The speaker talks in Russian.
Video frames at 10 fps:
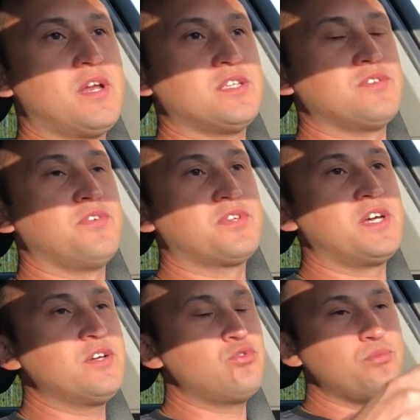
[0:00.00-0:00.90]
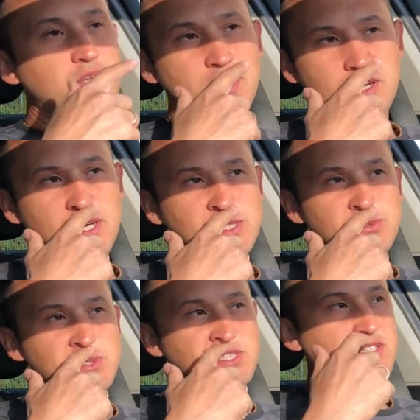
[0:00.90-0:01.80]
раз. А во-вторых, у меня,
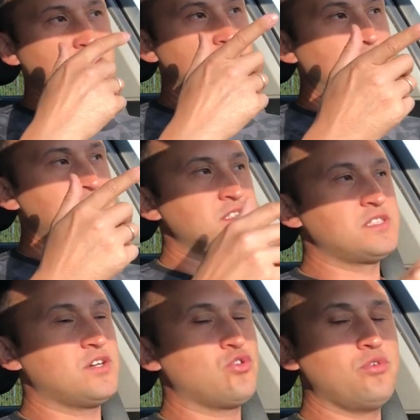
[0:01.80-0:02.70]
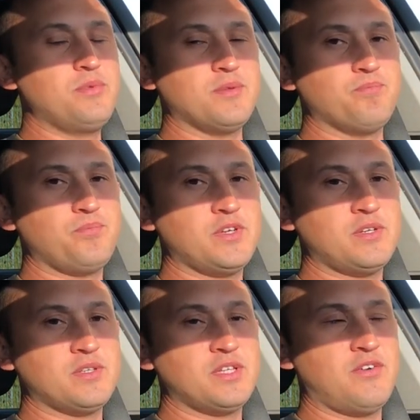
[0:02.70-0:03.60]
оказывается, один знакомый,
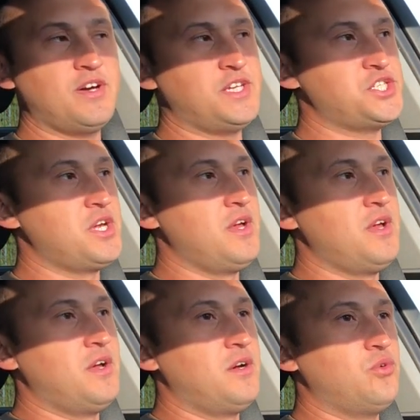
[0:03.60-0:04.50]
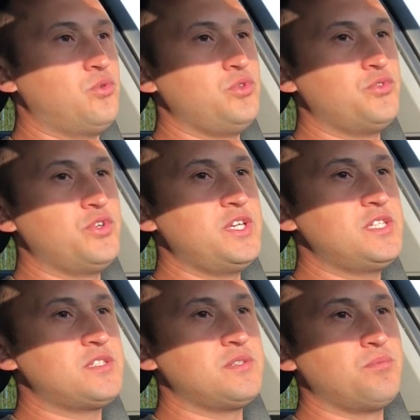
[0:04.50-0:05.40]
э, товарищ, у него
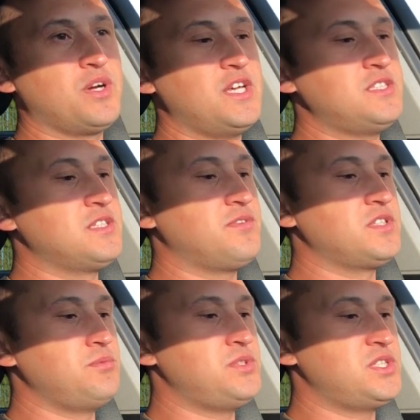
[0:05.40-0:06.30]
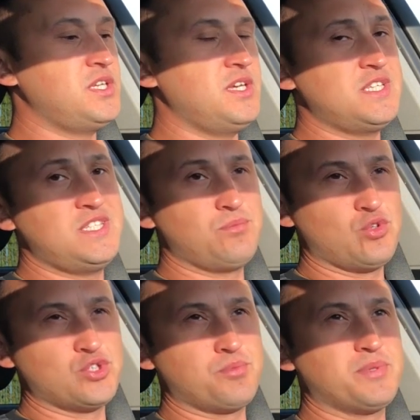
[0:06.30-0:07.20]
есть магазин автозапчастей. Я с ним
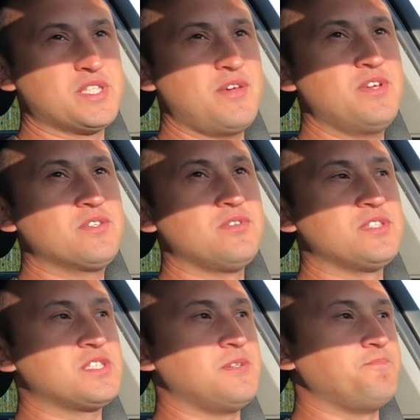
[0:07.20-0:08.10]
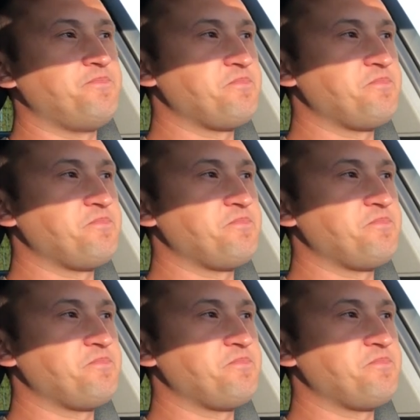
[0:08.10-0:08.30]
тоже посоветовался.